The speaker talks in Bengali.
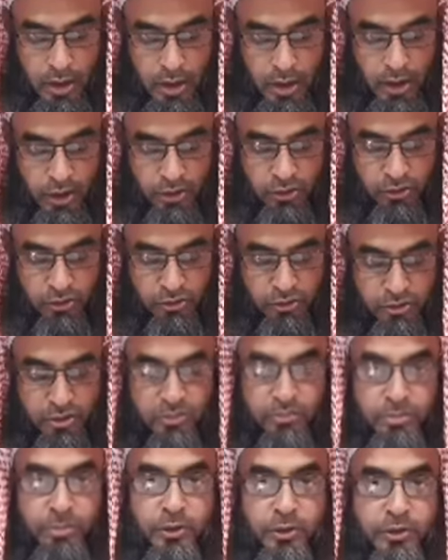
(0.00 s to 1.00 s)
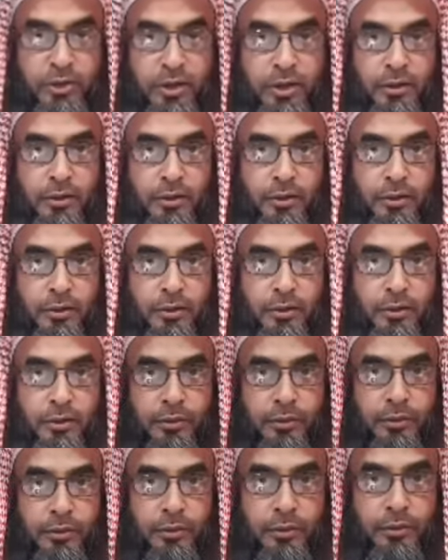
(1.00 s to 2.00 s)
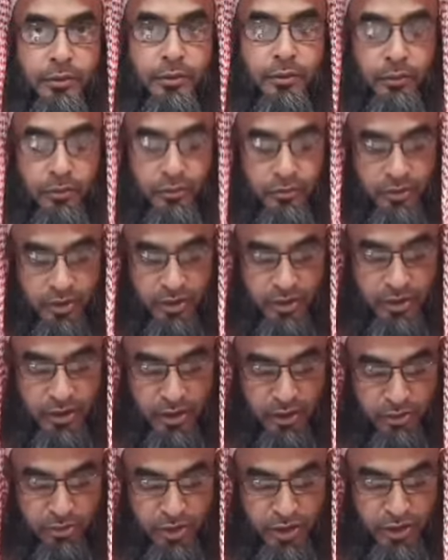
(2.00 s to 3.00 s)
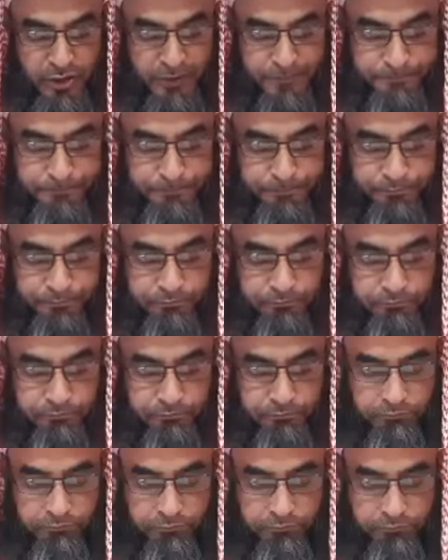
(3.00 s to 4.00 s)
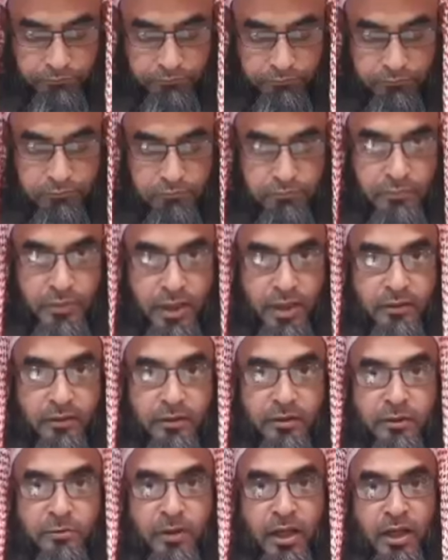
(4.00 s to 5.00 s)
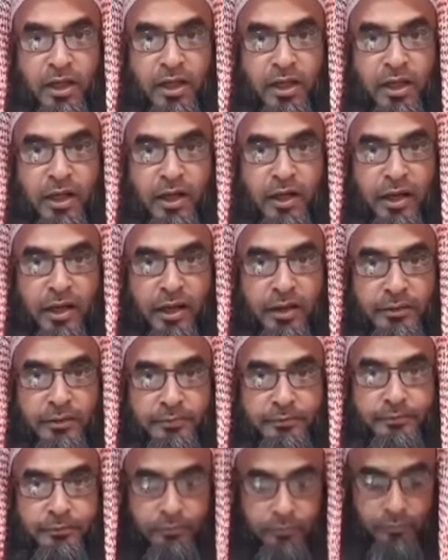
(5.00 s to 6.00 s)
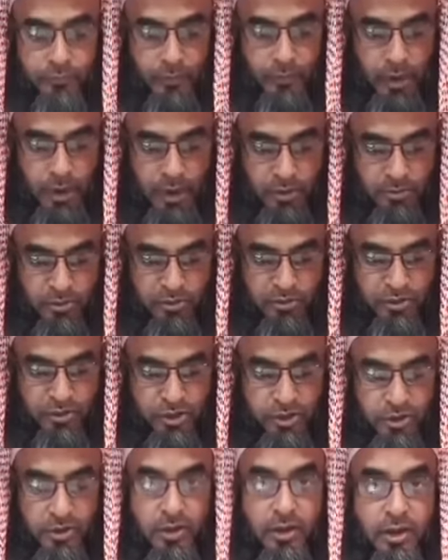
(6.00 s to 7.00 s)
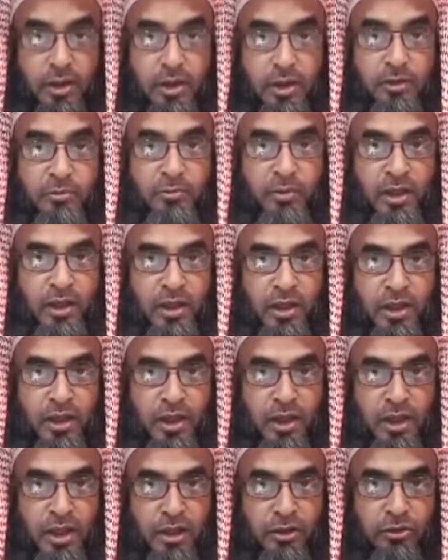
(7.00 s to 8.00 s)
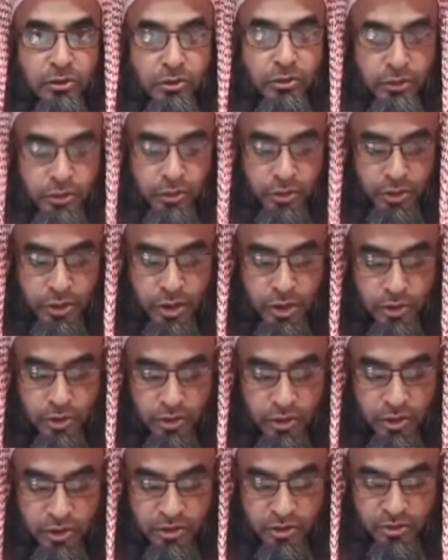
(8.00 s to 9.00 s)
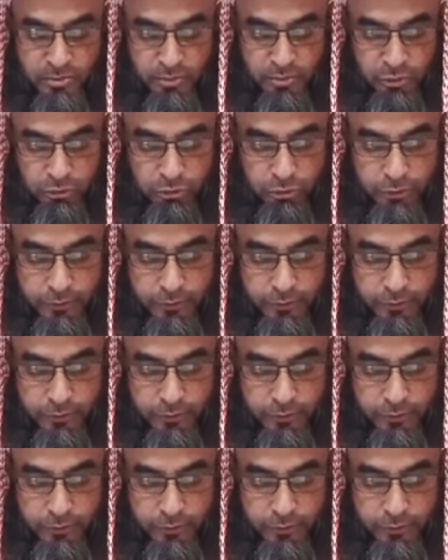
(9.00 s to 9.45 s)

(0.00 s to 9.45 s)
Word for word: এই ধন সম্পদের গুরুত্বের কারণেই ব্যক্তি মালিকানা এবং সরকারি মালিকানা দুটোই শরীয়ত সম্মত